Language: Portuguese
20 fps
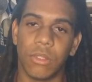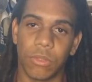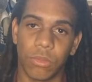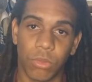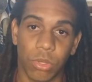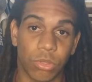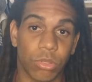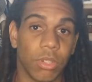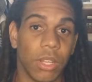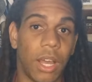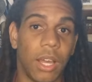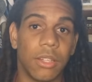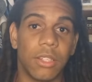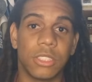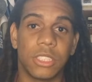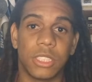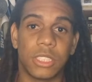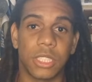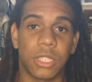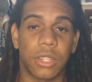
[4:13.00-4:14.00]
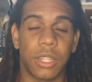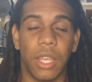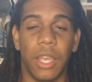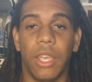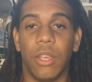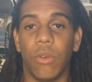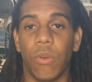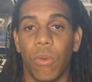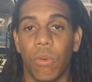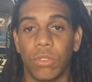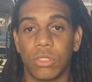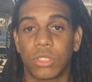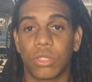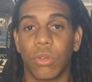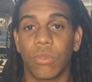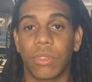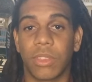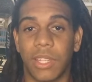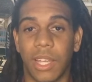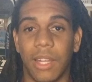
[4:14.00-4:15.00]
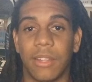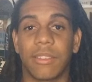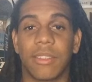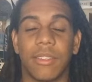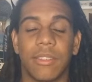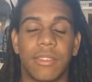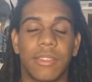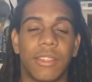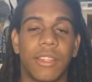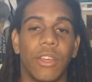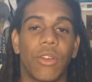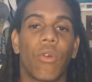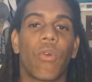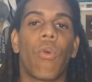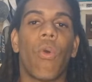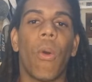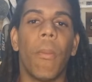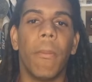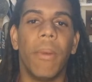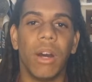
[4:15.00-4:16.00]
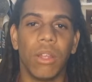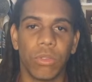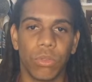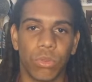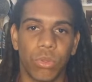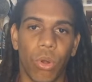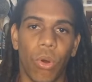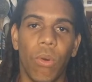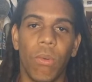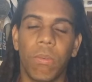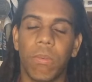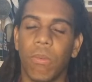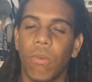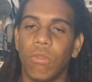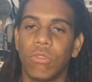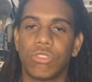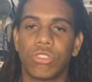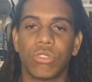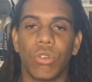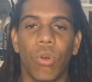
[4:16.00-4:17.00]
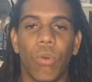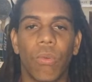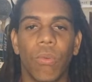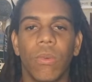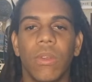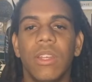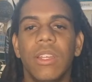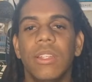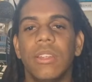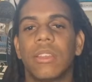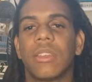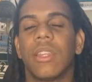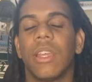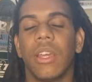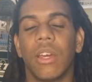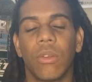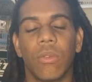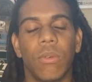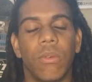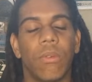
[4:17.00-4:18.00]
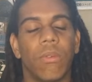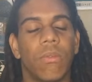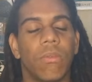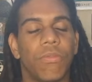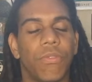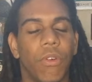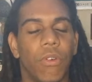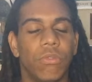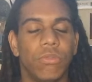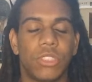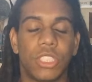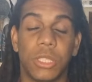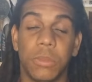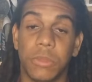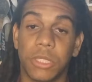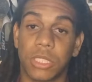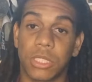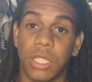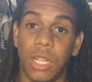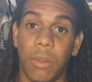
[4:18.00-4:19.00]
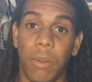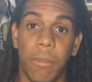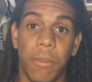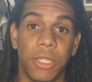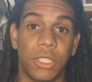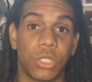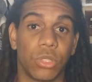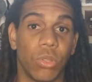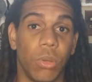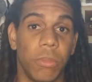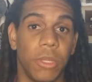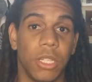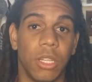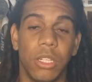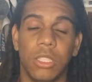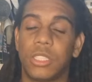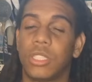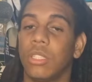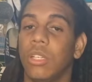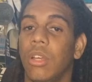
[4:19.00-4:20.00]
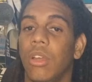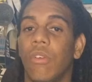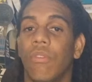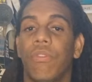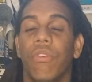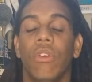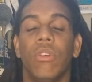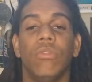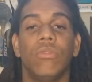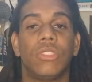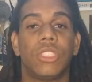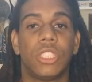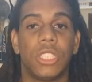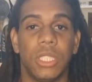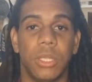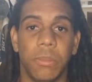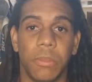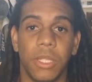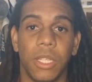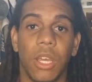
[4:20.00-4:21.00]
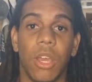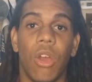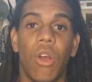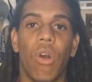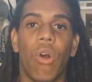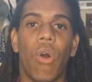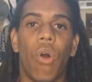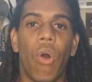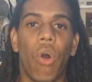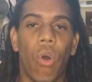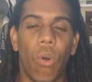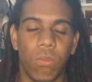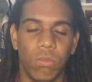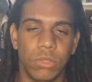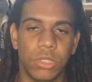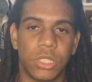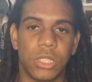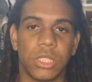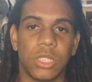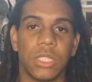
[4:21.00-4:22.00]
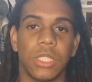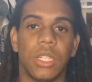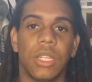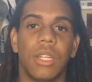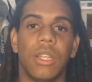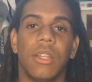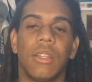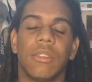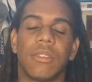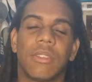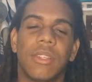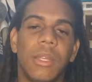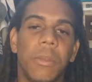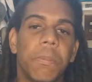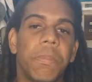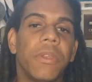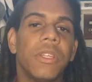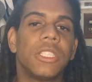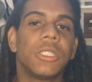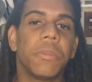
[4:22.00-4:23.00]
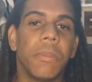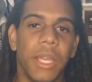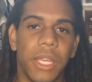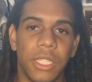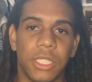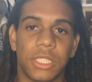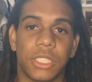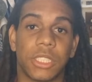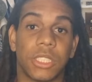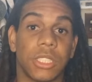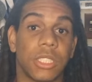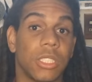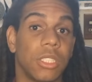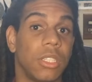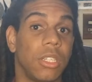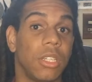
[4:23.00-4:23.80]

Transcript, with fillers: Do outro lado, a gente tem o Houston Texans que comandou o jogo inteiro. Foi um time extremamente dominante foi um time onde simplesmente